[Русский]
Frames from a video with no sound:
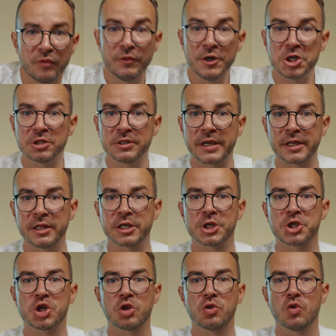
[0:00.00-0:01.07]
Вышел на рынок
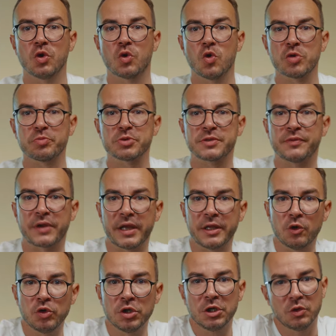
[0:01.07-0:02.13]
очередной корпус в
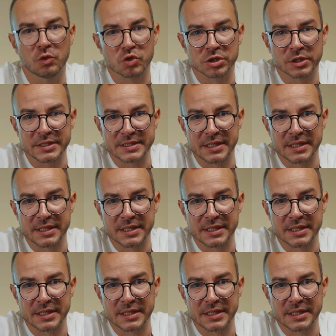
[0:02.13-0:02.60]
районе Южные